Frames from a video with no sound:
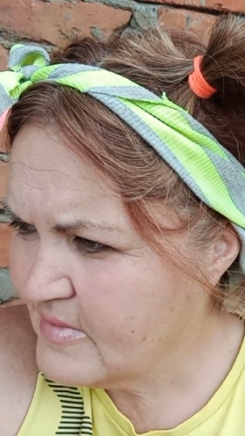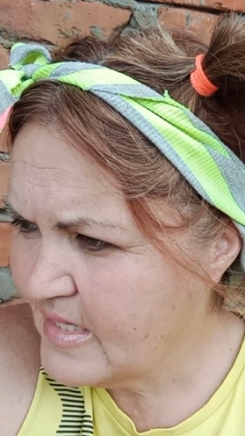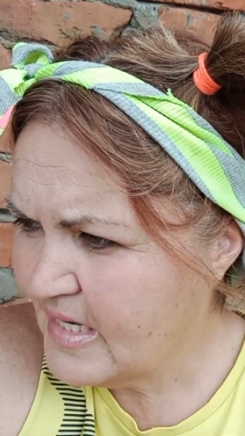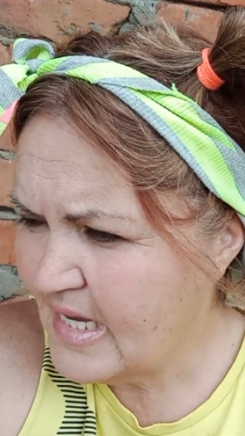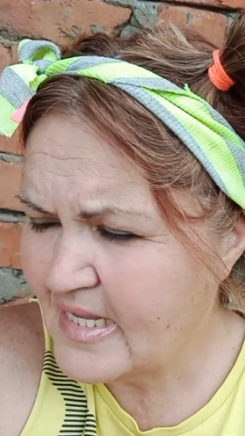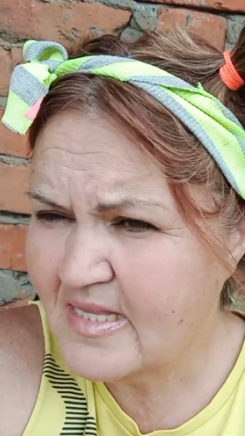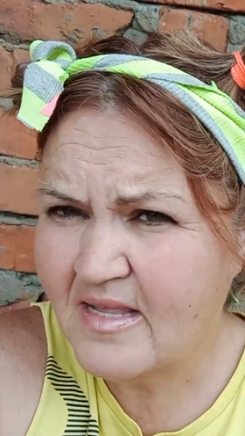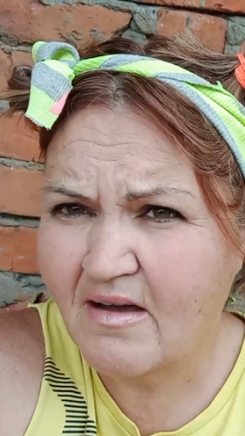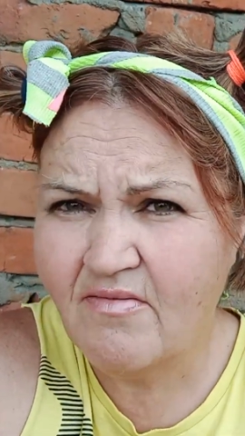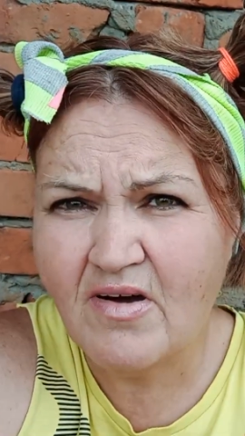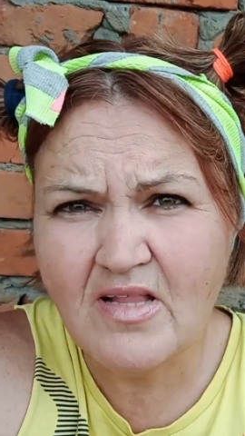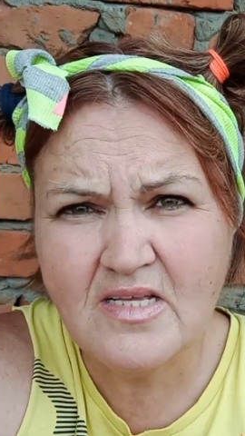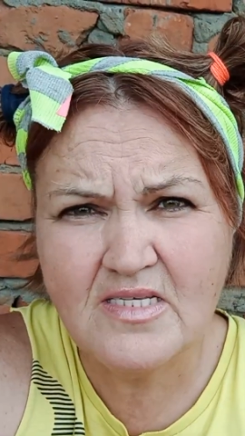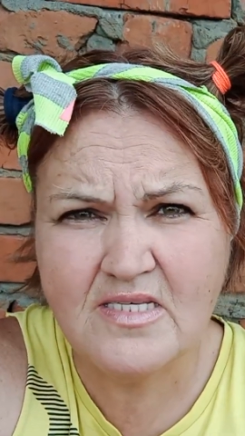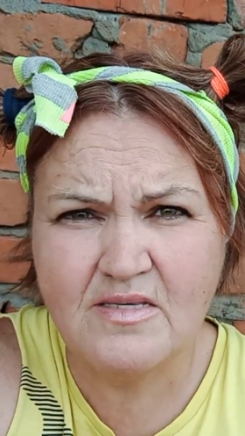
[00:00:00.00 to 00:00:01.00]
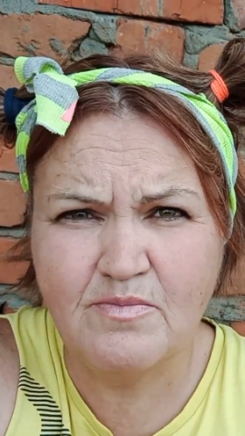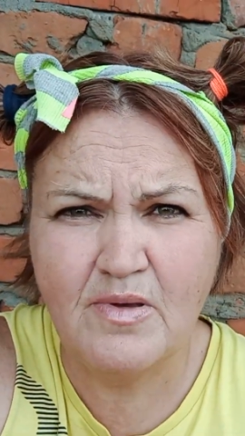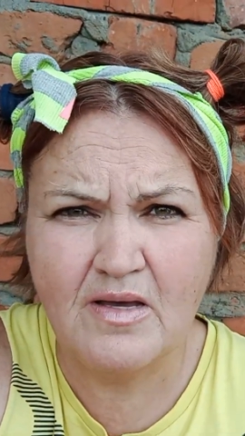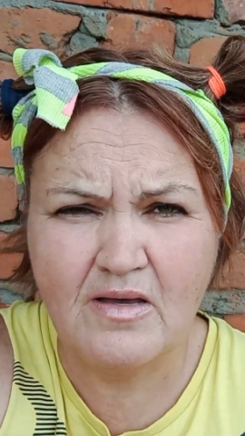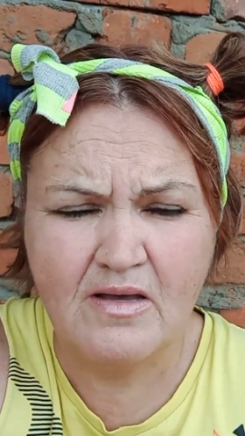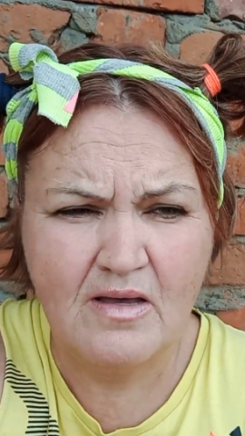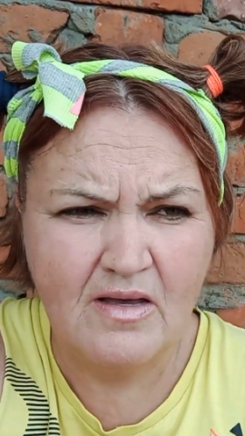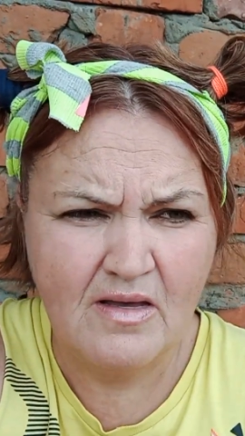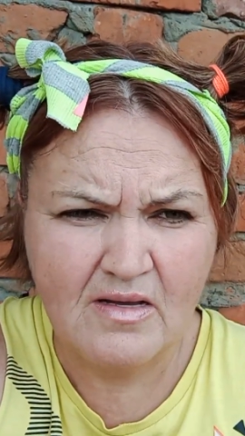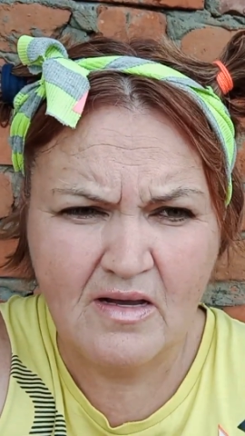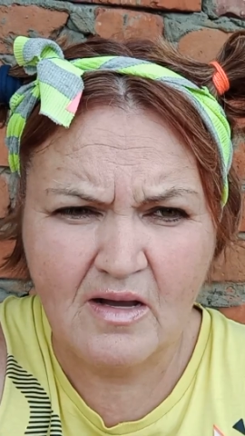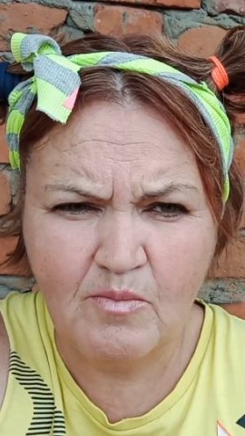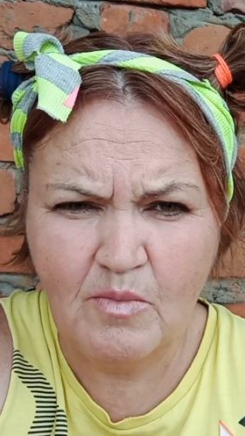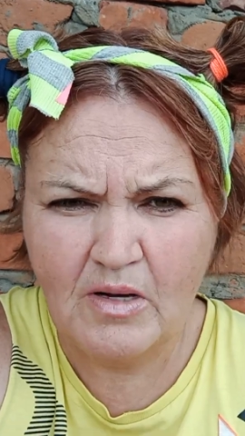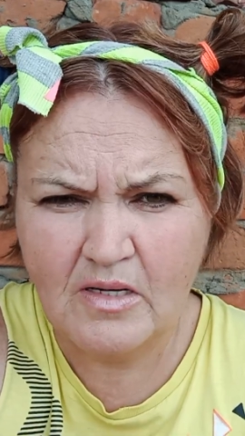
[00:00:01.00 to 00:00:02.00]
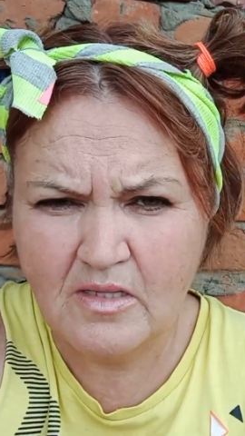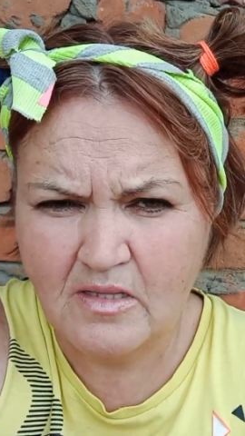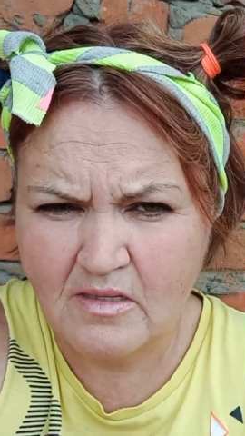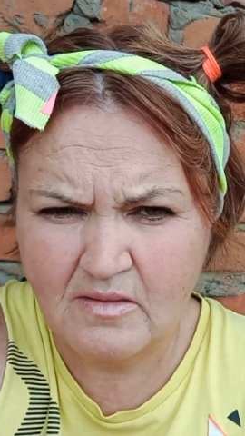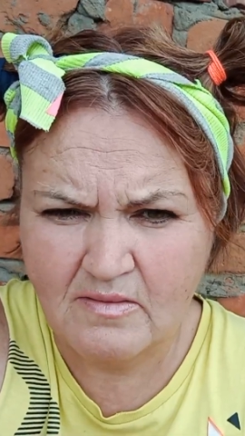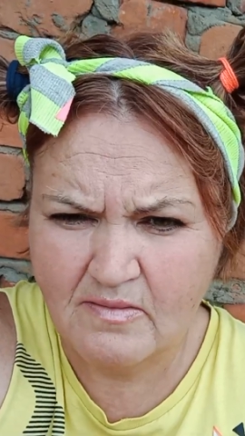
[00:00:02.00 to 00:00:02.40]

отдавала себя, как могла.